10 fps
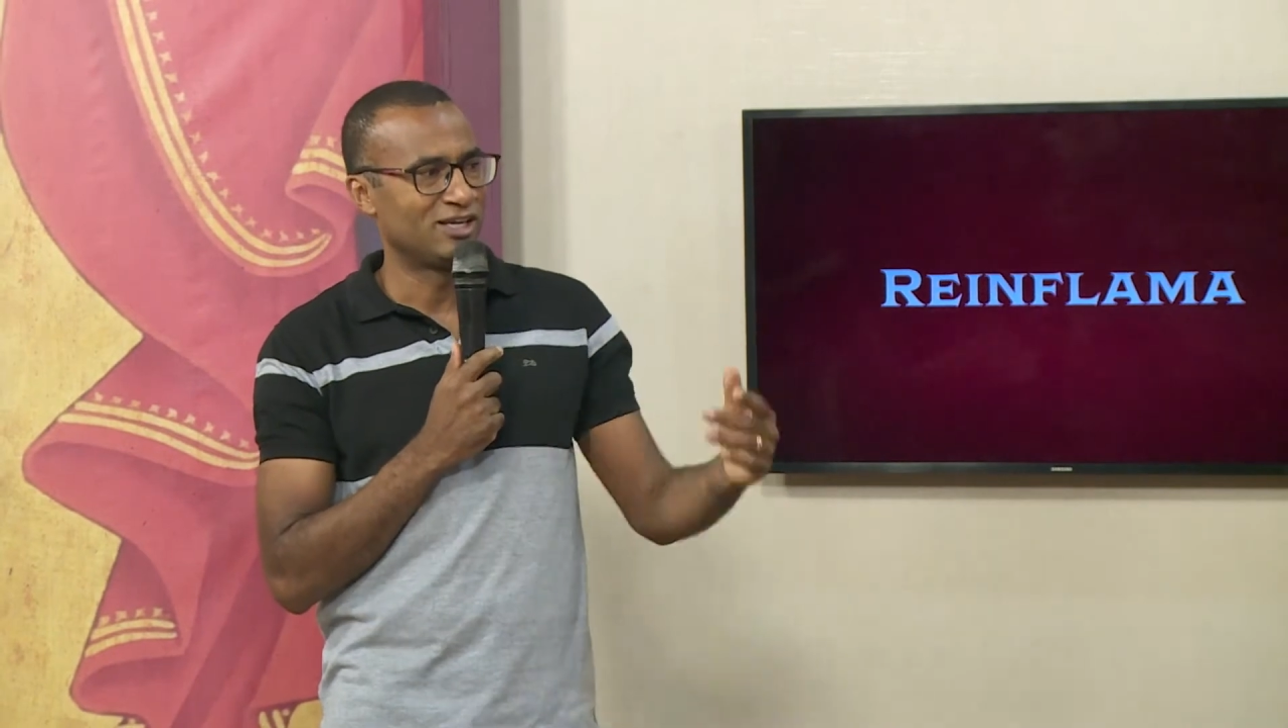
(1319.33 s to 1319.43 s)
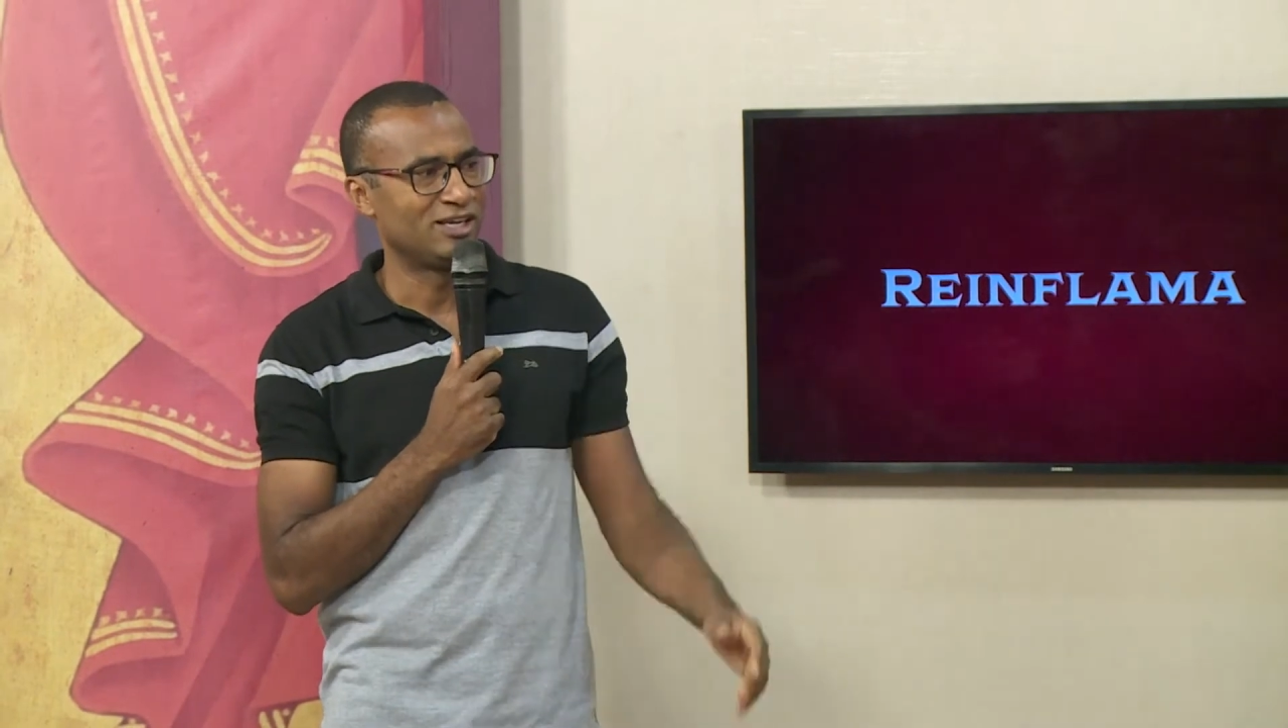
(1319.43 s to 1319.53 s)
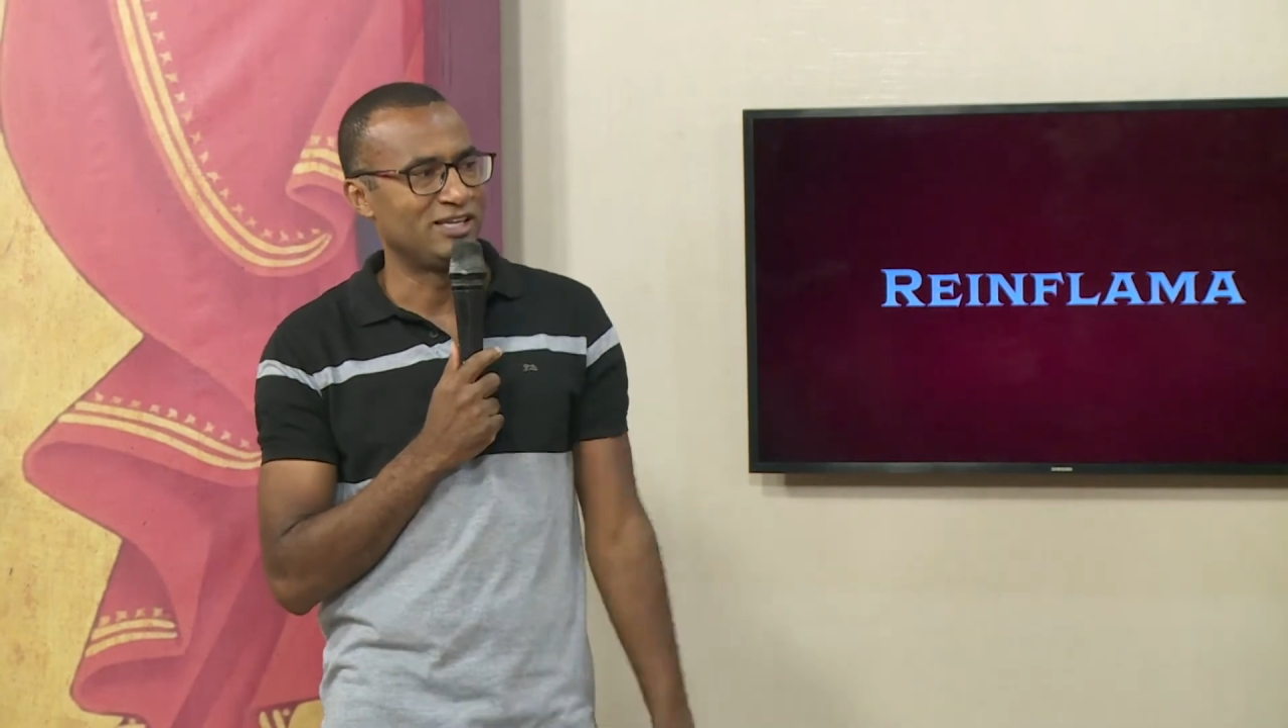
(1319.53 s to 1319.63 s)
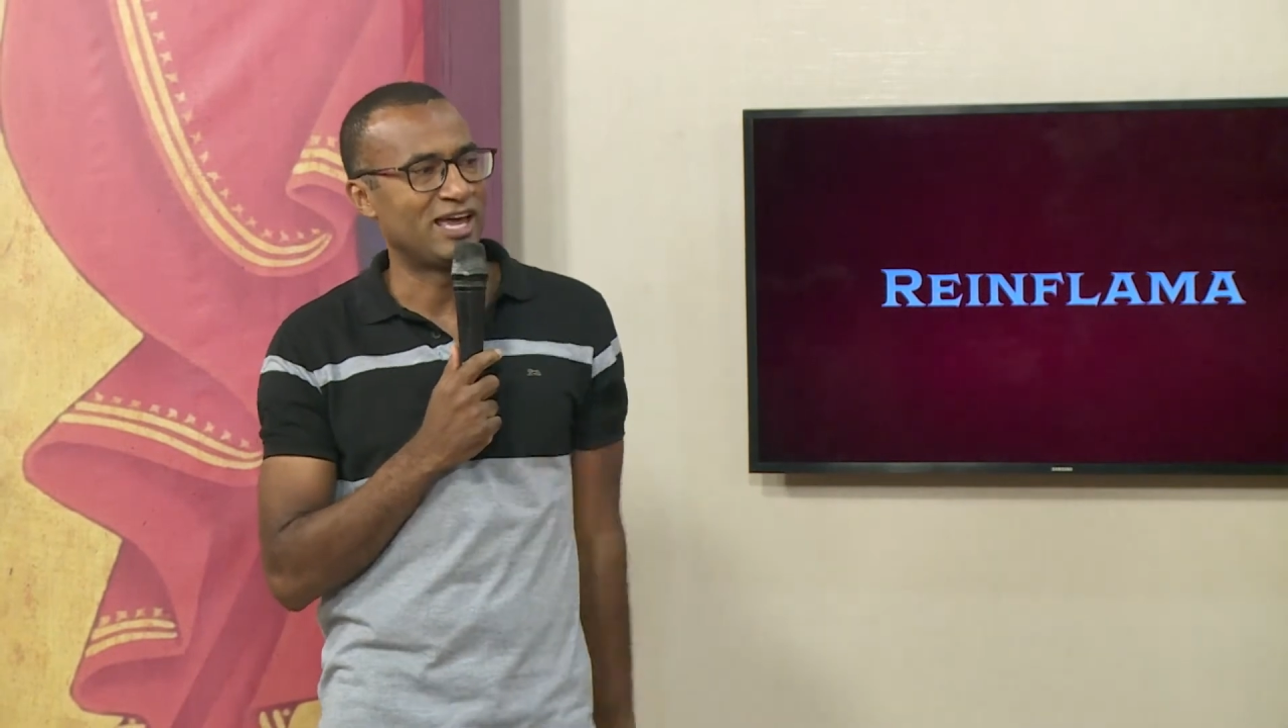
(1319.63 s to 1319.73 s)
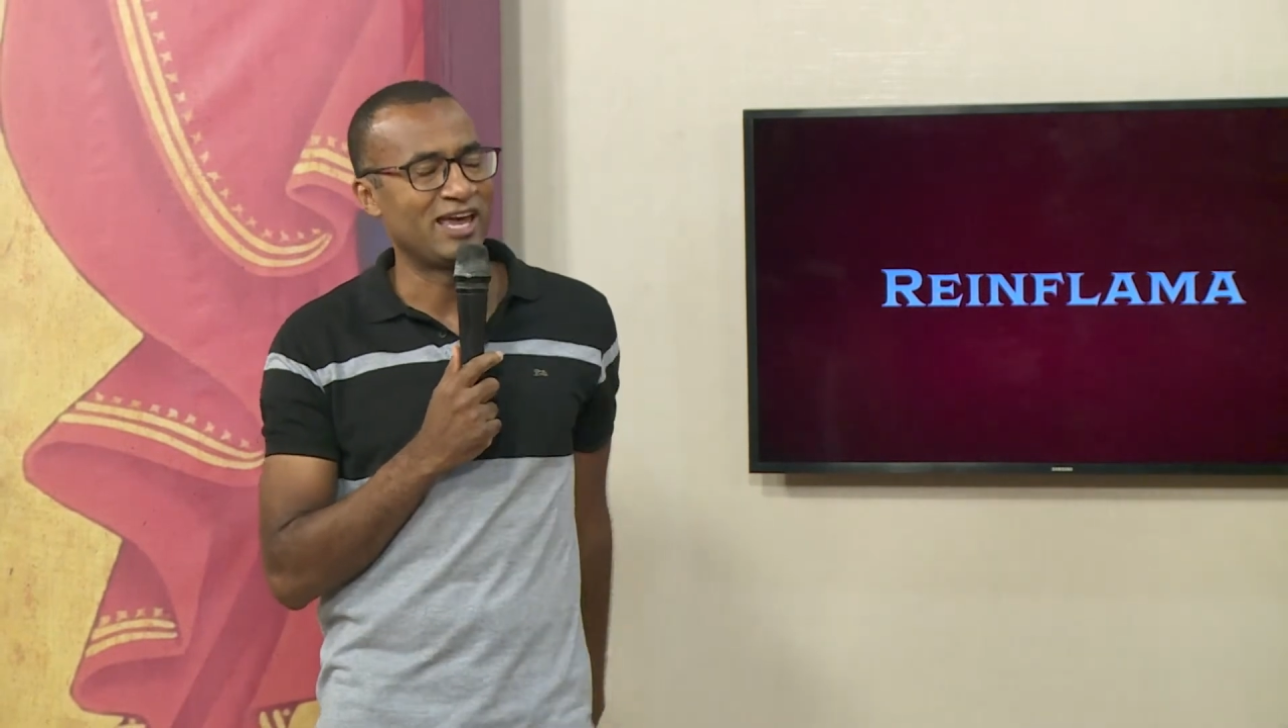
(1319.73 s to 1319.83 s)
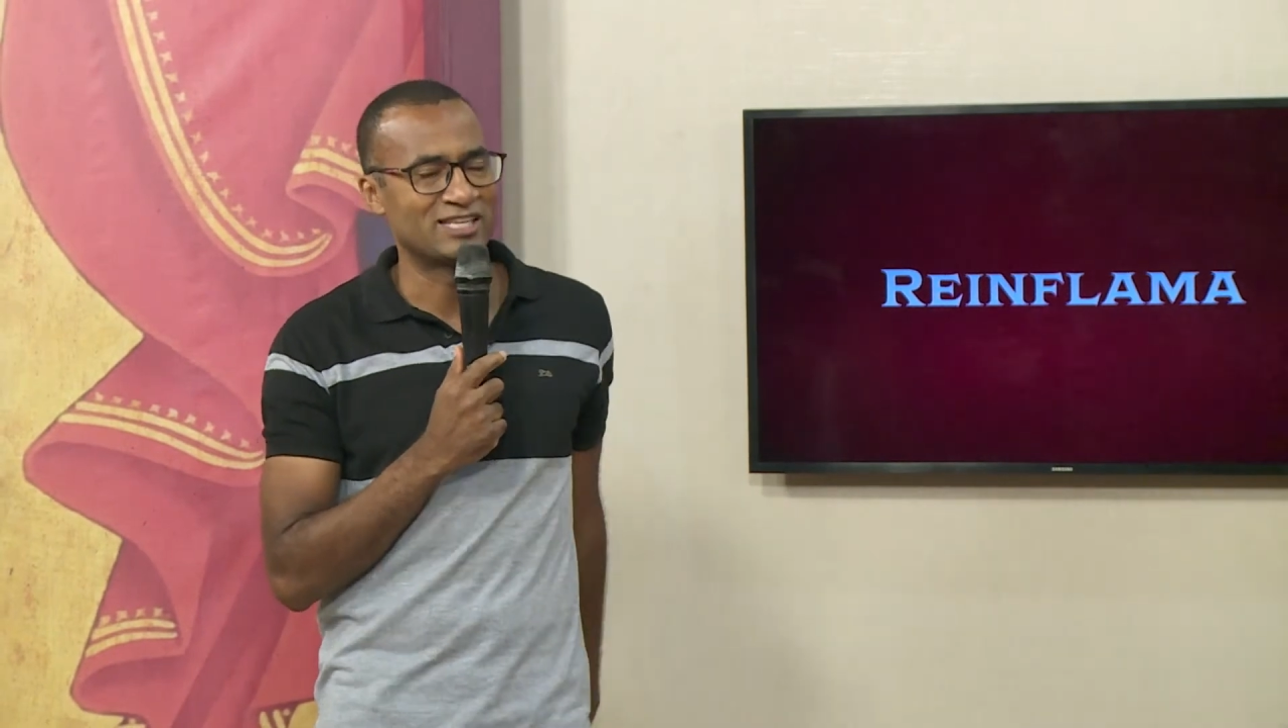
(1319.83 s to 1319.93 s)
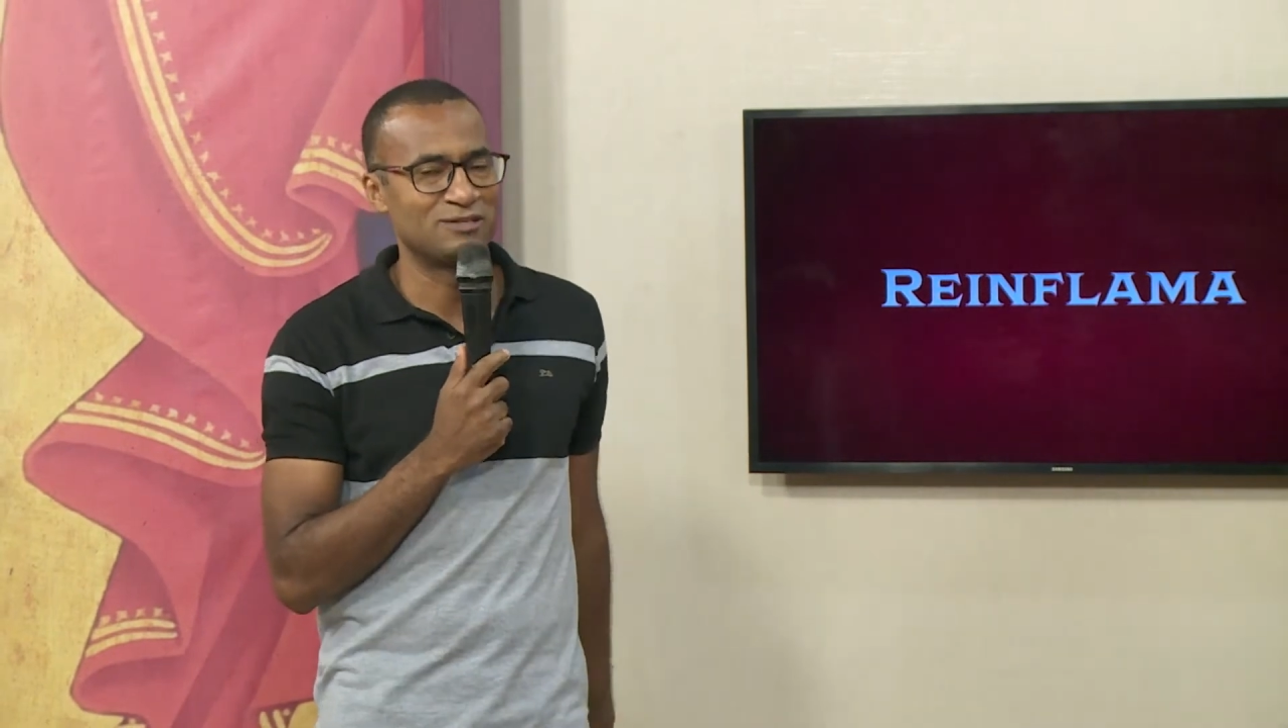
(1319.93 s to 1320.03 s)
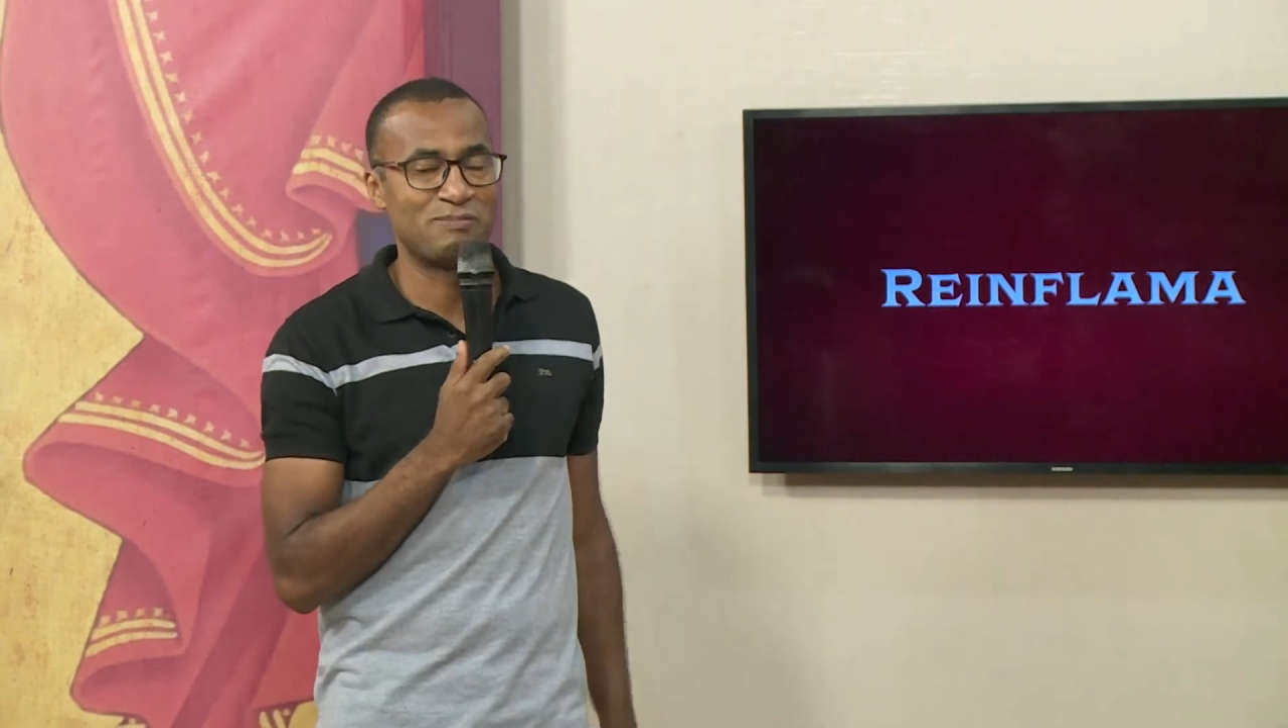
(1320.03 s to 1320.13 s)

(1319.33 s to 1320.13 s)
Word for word: E é esse